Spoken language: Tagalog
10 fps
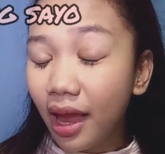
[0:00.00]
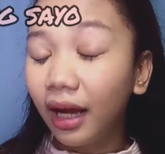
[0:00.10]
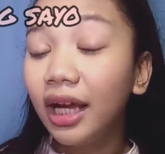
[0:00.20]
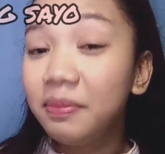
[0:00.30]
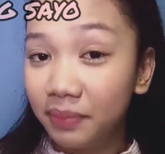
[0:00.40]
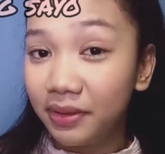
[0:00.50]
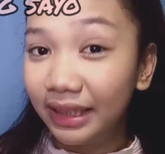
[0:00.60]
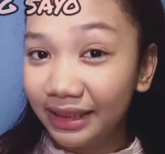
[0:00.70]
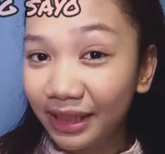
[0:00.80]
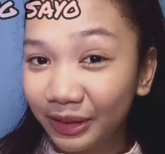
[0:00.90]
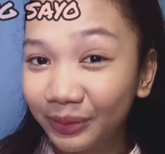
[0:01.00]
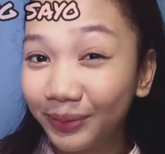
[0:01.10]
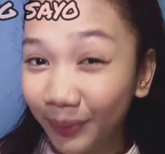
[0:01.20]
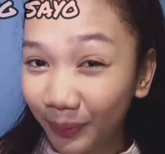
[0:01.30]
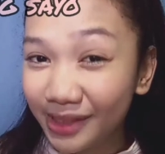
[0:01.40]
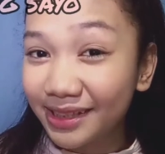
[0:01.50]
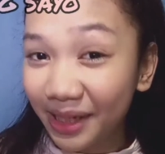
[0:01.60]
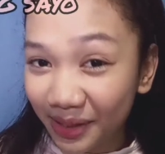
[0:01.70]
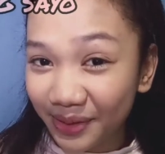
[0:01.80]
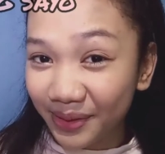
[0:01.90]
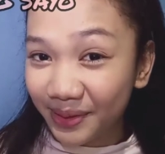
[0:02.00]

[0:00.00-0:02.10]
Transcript: kaibigan lang yung turing sa'yo.